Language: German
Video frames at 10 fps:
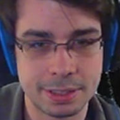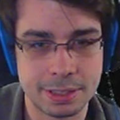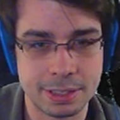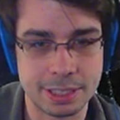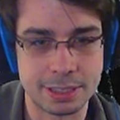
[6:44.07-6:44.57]

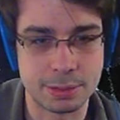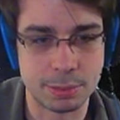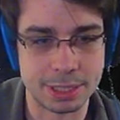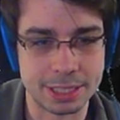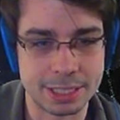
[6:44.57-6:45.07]
Nice, guck
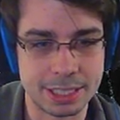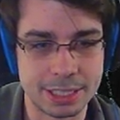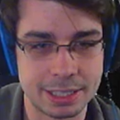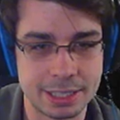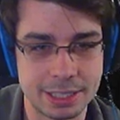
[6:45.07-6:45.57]
mal, da ist
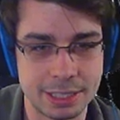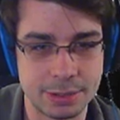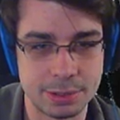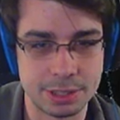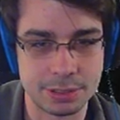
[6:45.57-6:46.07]
der, der
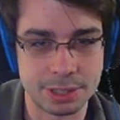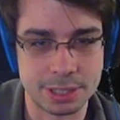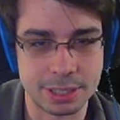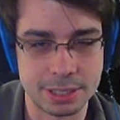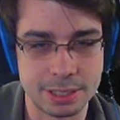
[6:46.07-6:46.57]
ordentlich
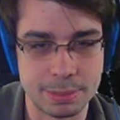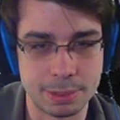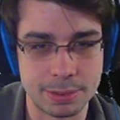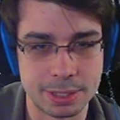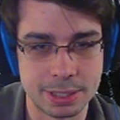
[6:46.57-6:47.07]
austeilt, der blaue.